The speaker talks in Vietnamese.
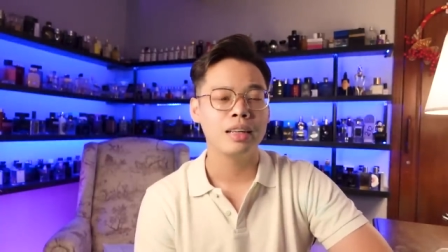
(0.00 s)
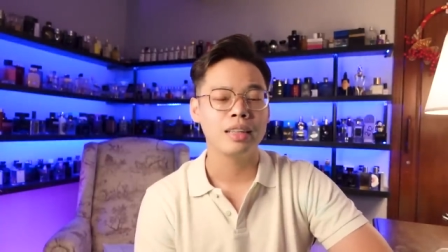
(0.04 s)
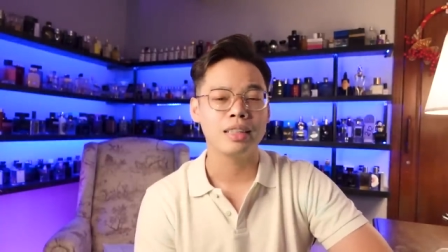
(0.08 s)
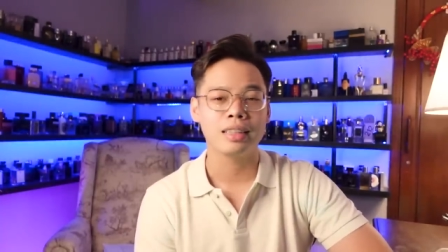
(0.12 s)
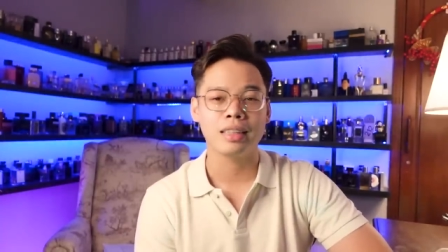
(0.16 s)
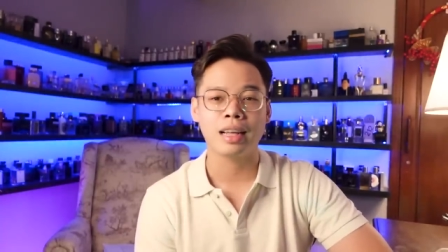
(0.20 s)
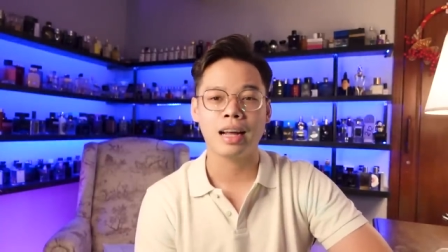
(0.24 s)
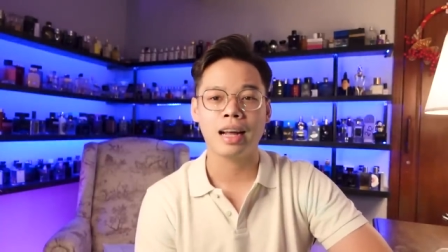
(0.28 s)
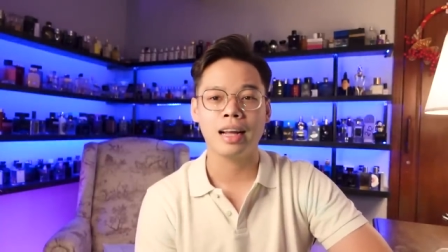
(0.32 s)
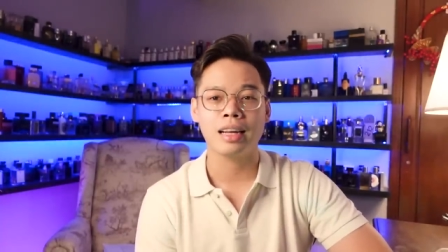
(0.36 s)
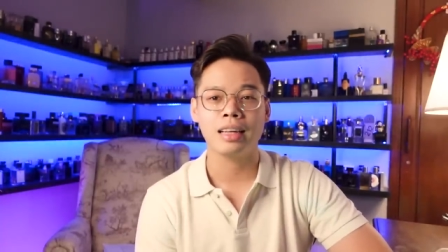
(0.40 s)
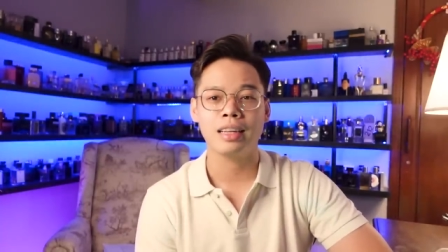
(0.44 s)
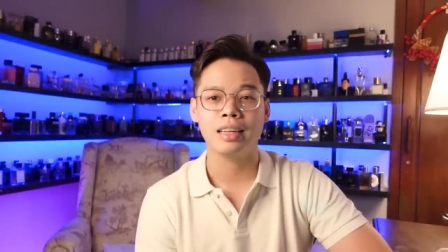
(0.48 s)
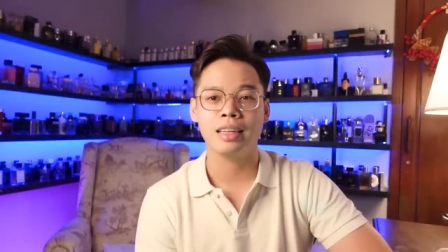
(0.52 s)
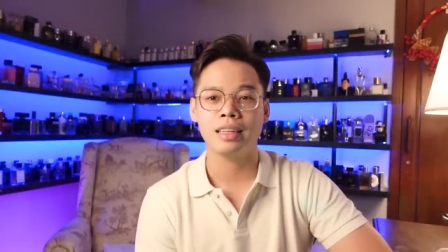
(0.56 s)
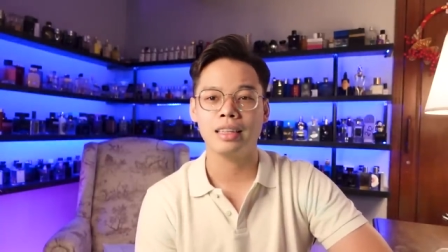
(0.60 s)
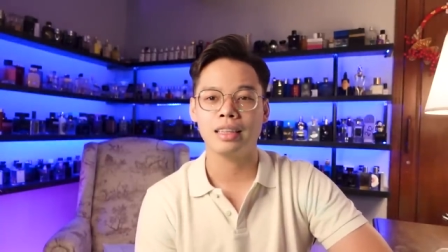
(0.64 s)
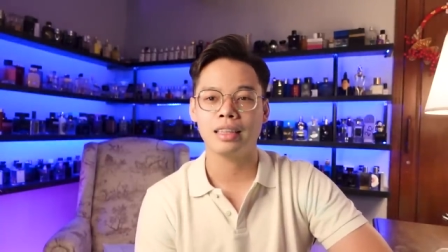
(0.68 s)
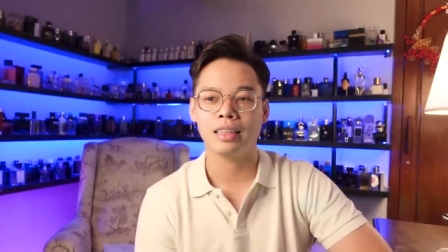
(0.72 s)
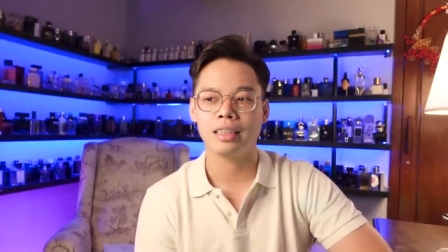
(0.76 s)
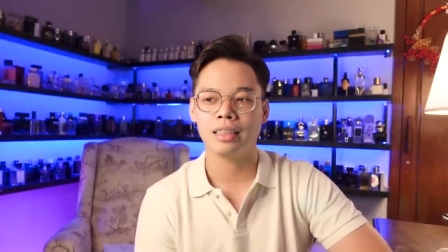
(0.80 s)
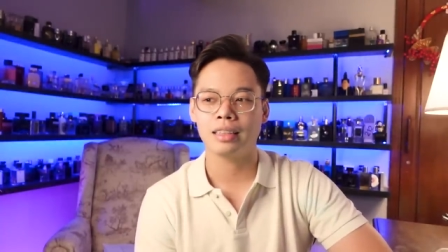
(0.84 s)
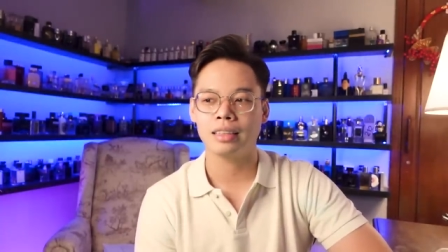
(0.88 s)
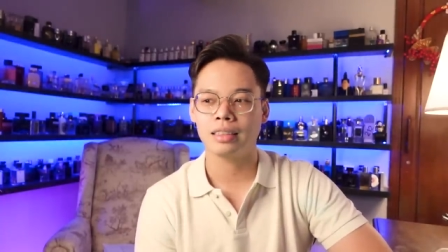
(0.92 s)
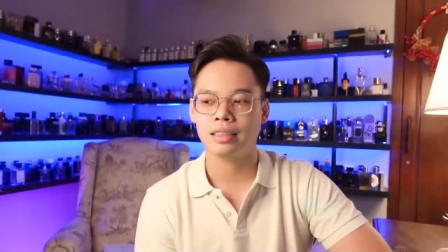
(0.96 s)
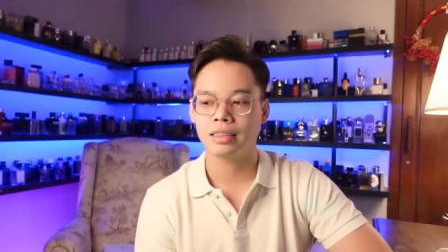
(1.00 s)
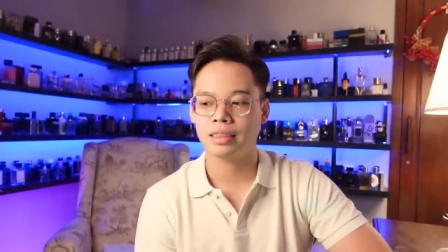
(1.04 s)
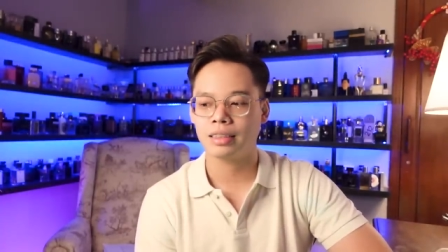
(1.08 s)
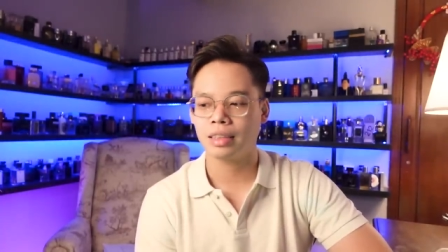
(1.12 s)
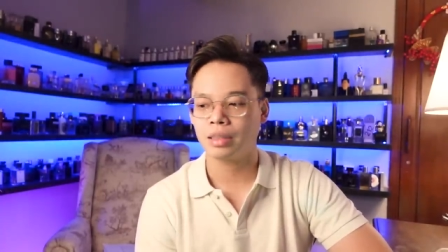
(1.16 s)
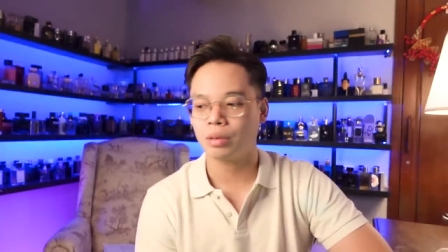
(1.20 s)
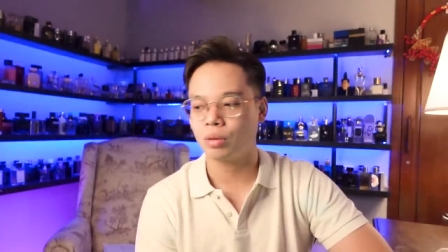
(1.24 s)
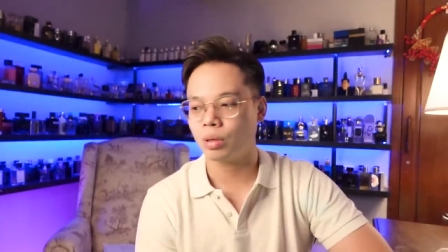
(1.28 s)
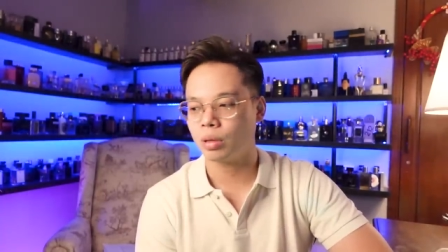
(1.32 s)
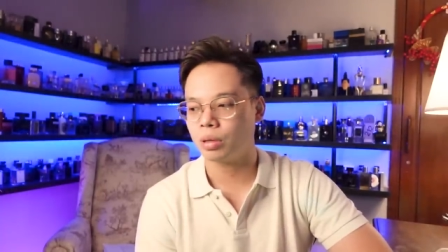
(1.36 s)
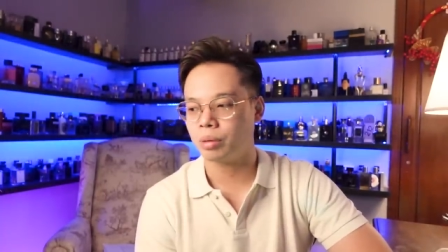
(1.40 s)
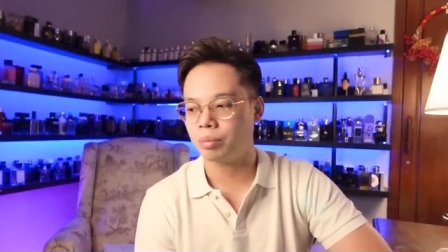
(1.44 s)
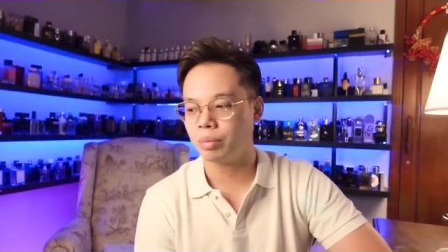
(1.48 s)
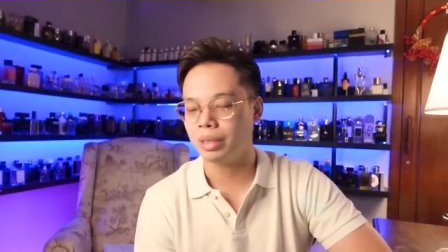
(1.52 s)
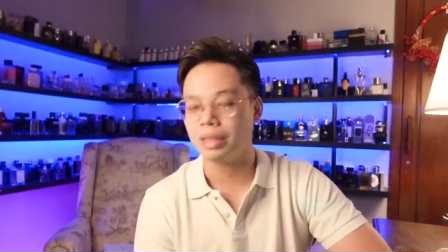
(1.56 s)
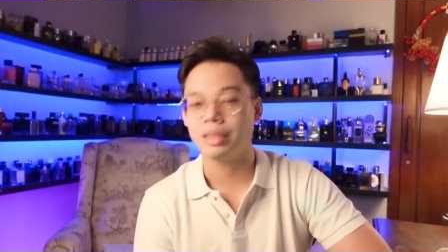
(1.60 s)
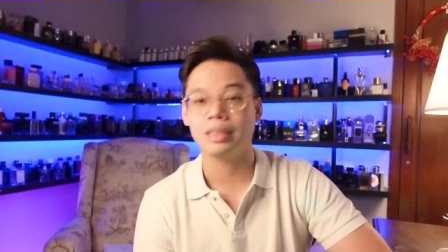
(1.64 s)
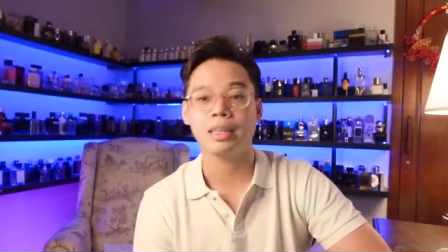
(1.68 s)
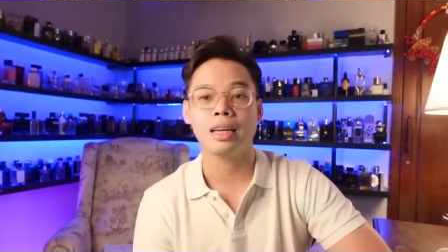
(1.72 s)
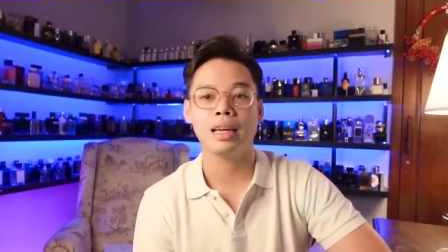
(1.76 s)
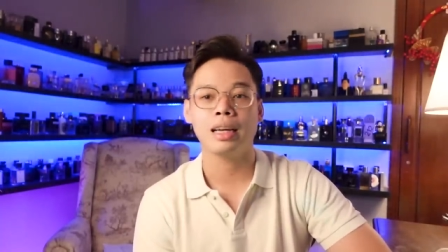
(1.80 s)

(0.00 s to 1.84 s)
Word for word: Thực ra thì uh, sang tuần mình